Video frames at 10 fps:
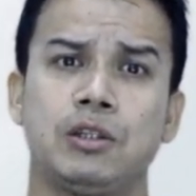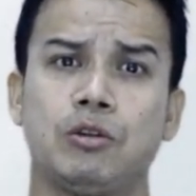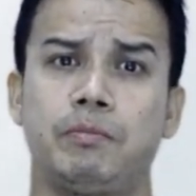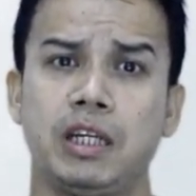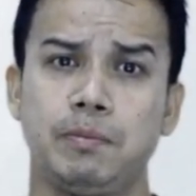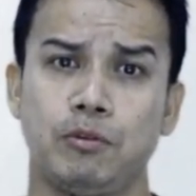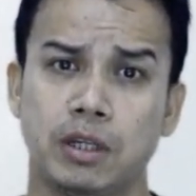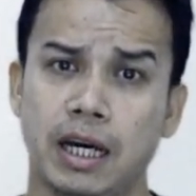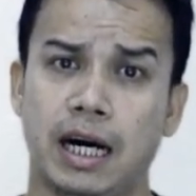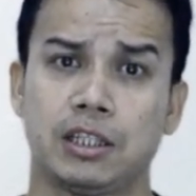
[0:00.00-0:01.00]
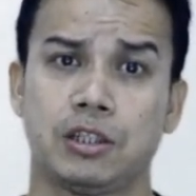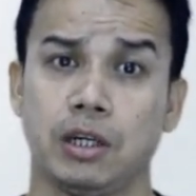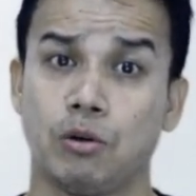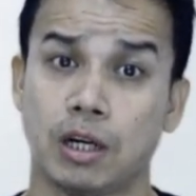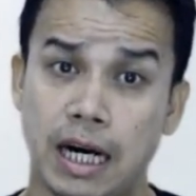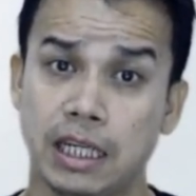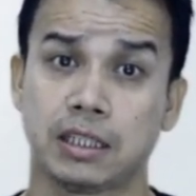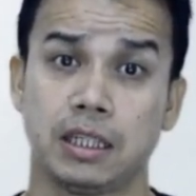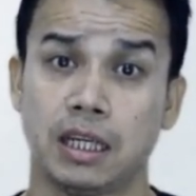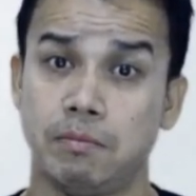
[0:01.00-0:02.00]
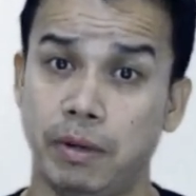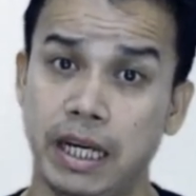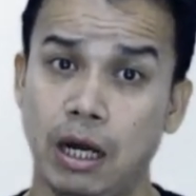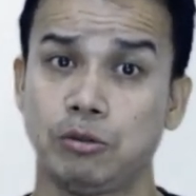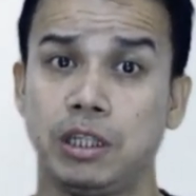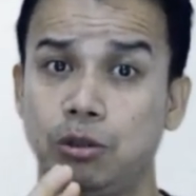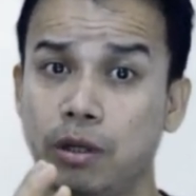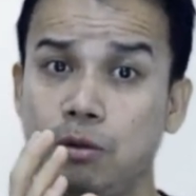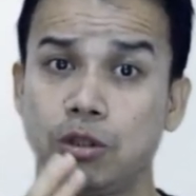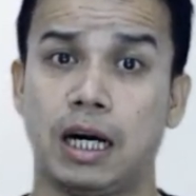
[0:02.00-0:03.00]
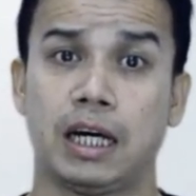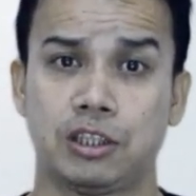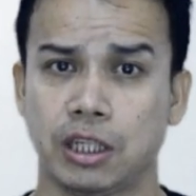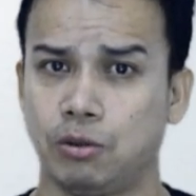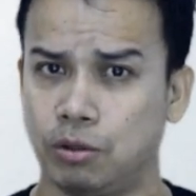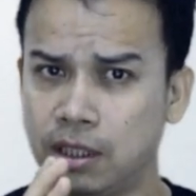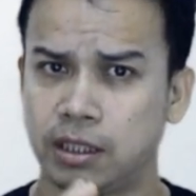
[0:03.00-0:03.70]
तो मणिपुर के हादसे और खास करके महिलाओं से जुड़े उस हादसे को